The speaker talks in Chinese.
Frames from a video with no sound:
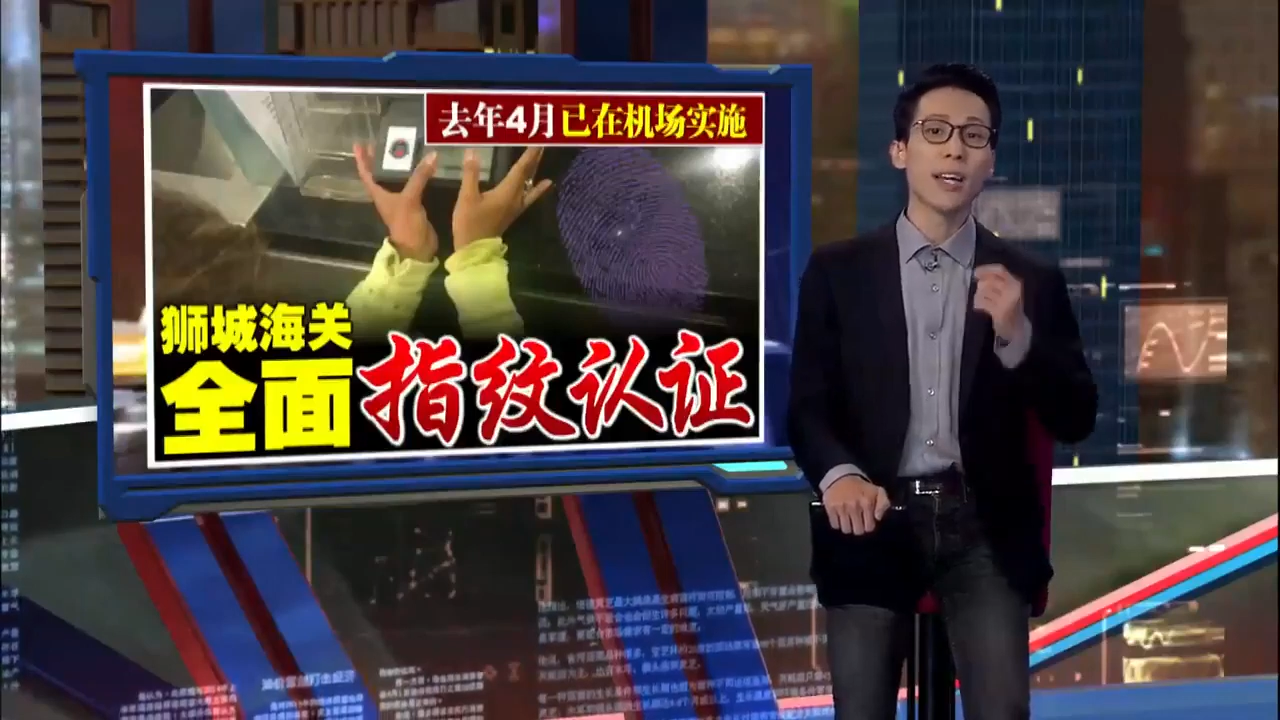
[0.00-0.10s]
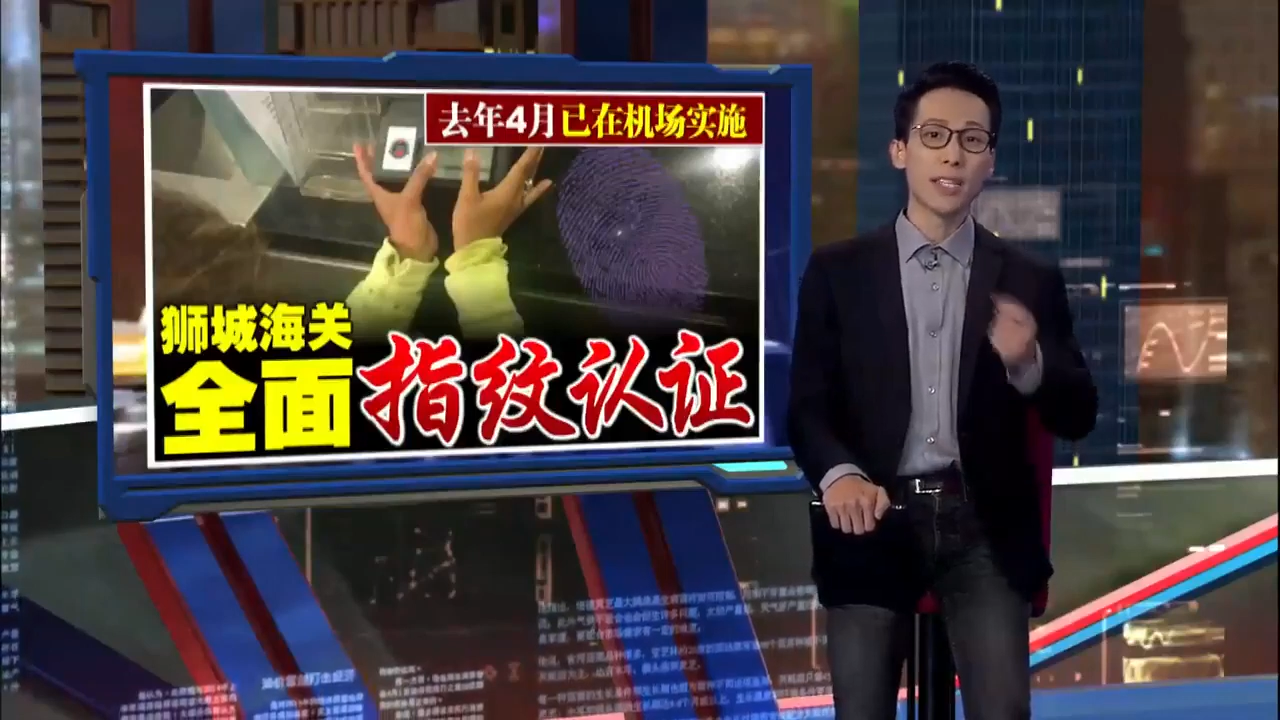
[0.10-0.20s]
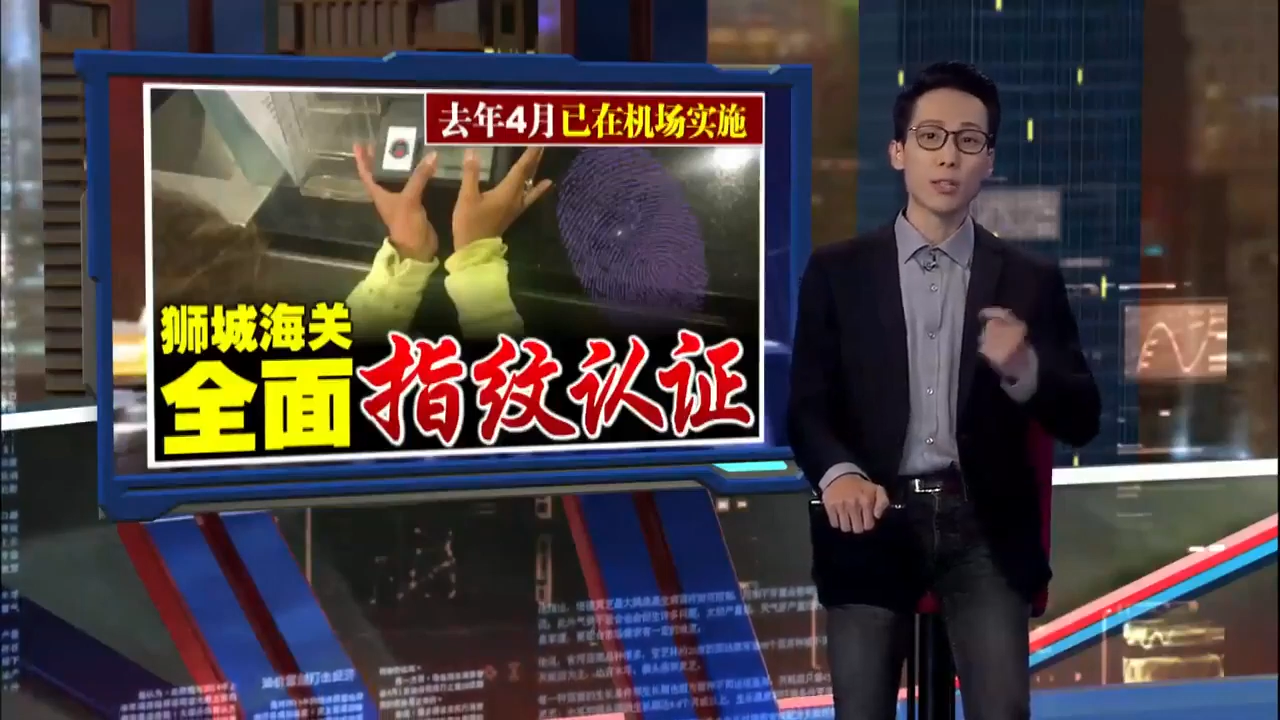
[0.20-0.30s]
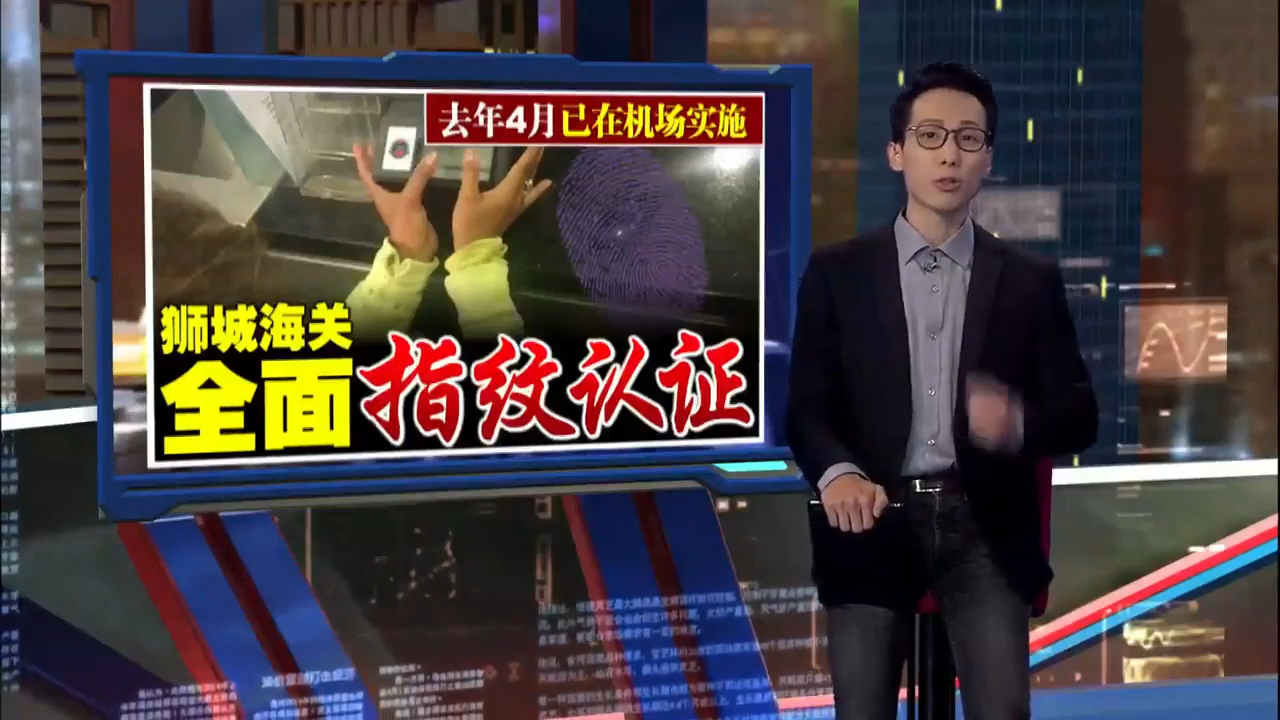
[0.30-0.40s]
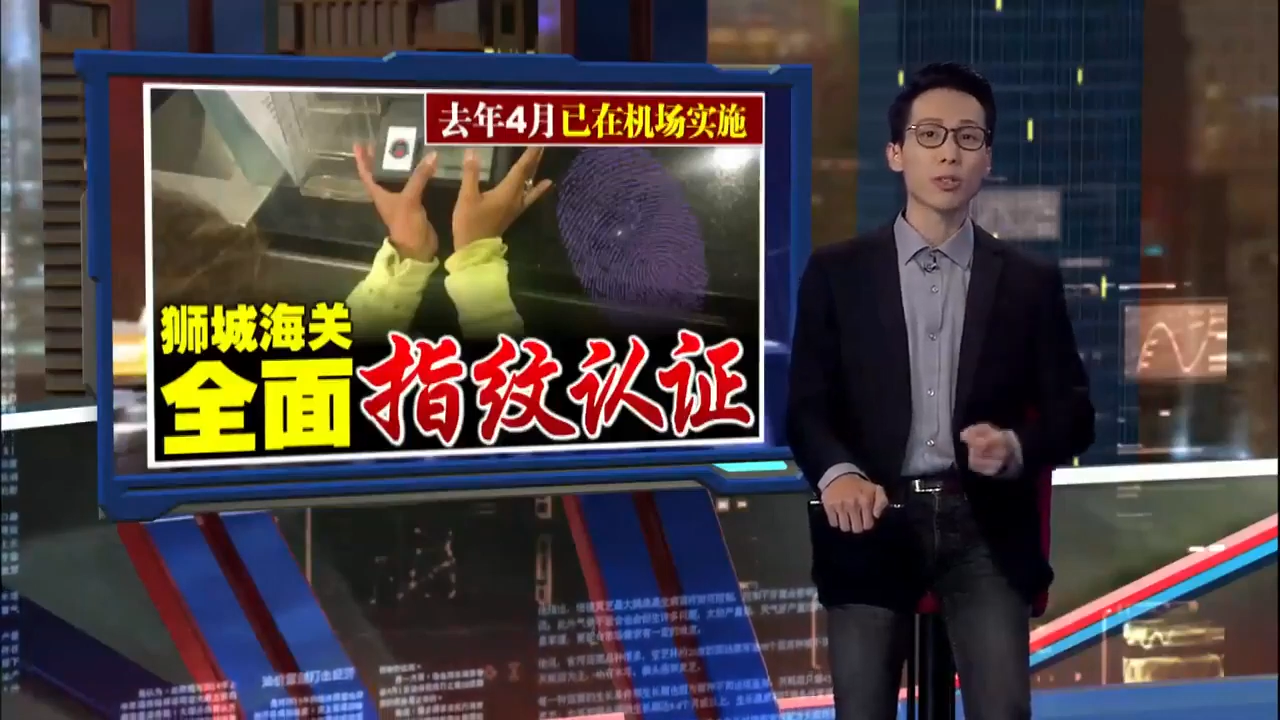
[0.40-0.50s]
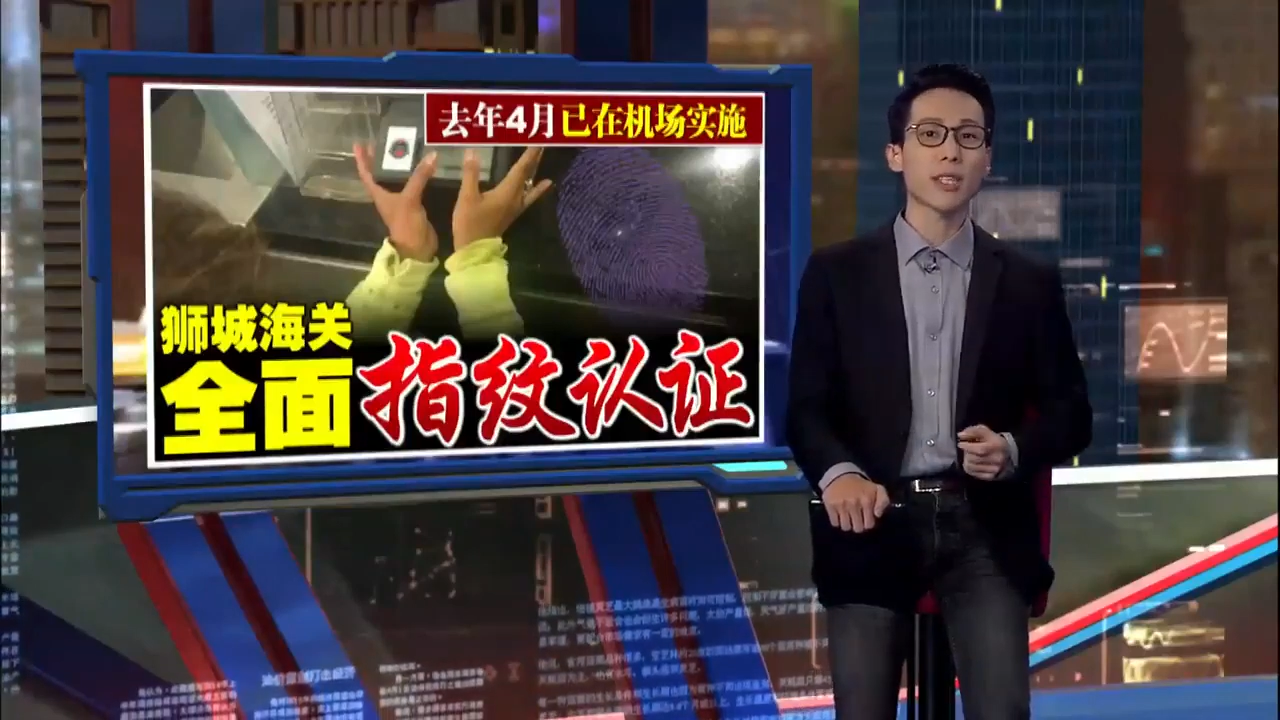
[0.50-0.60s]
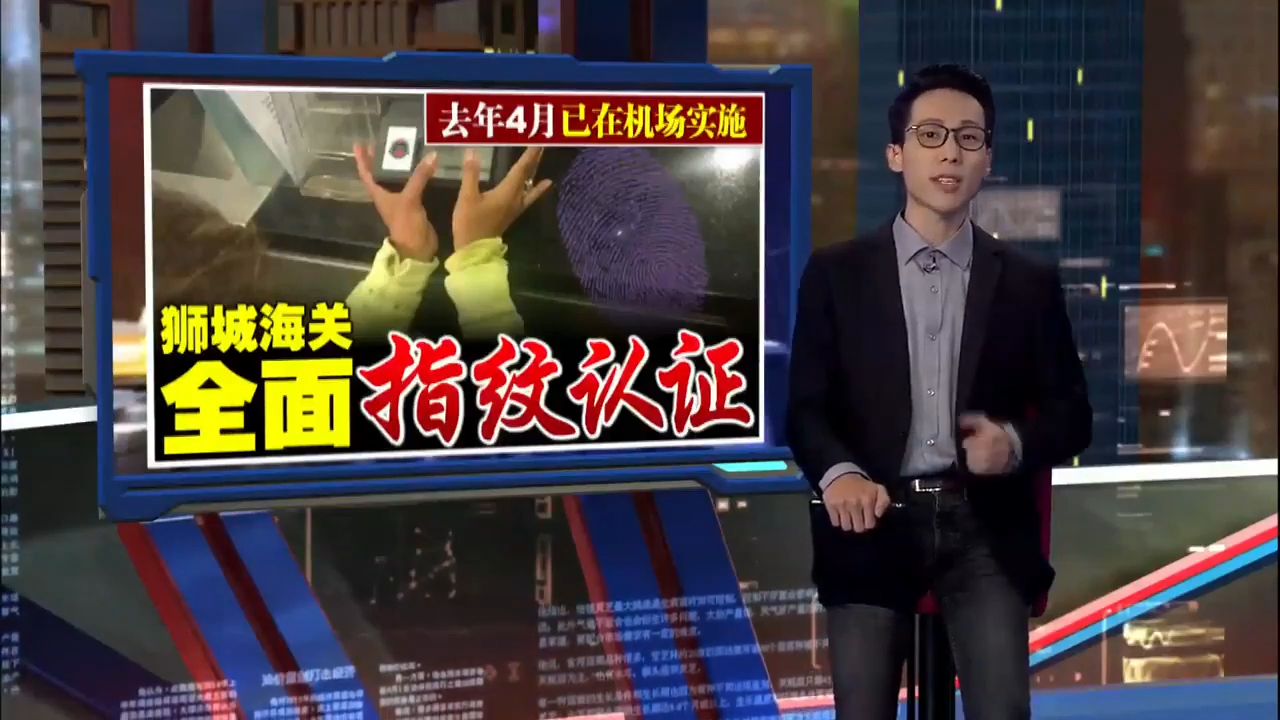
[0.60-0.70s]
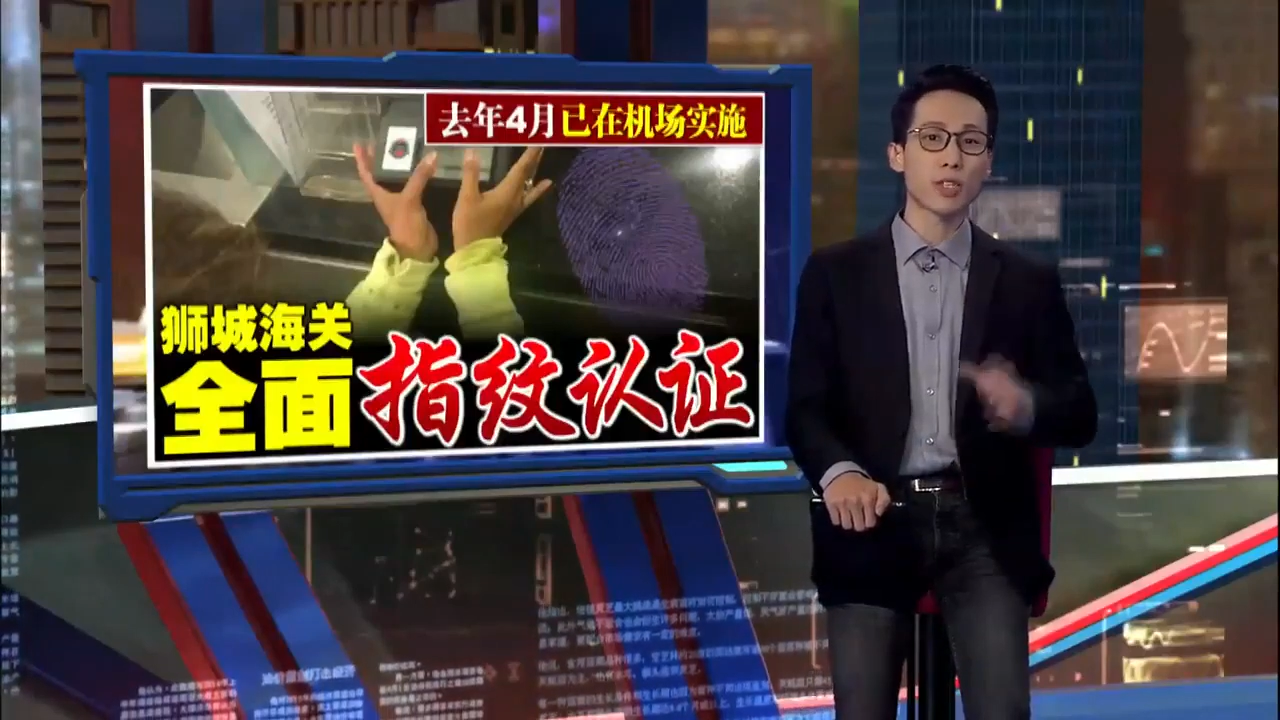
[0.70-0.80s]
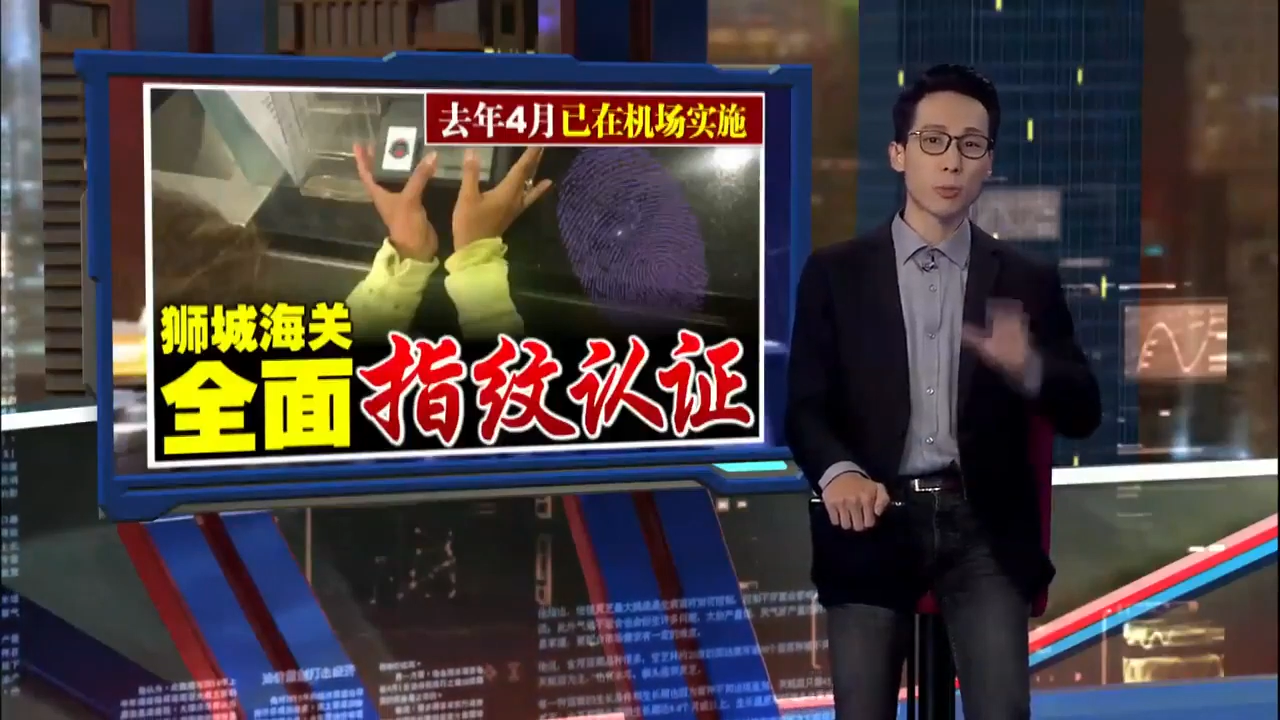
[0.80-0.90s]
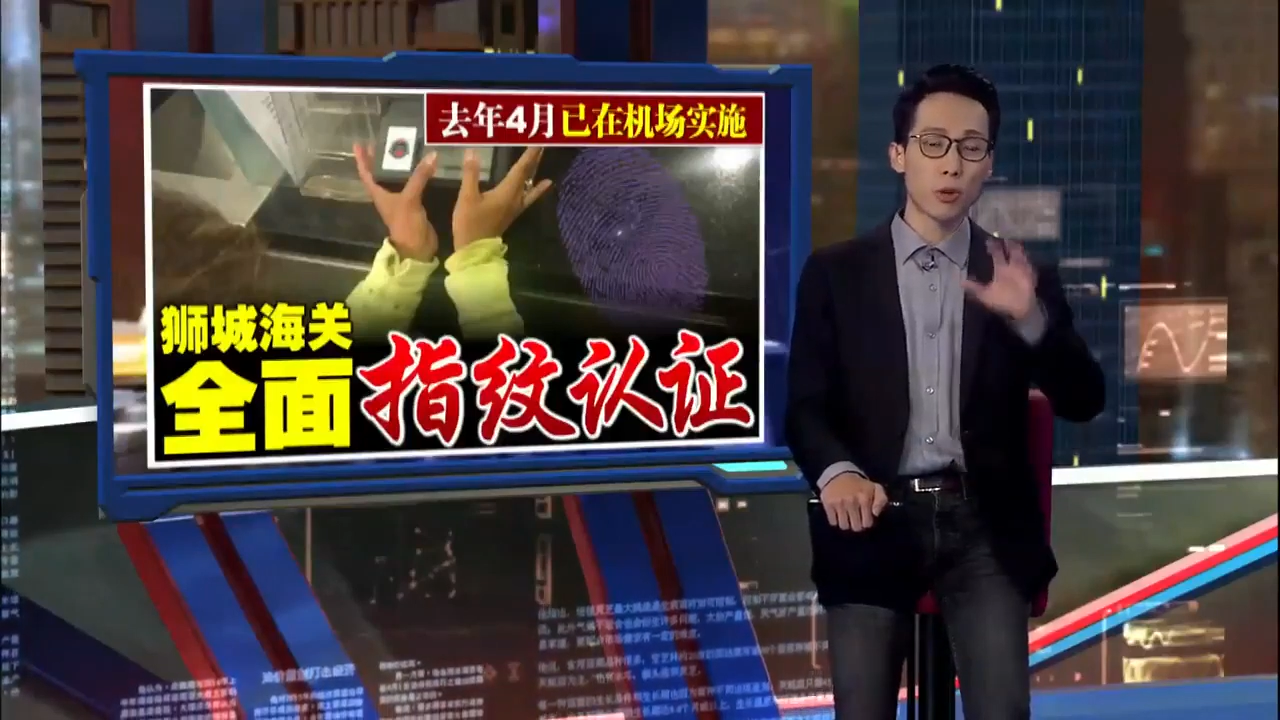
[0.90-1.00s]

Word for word: 也就是说，现在只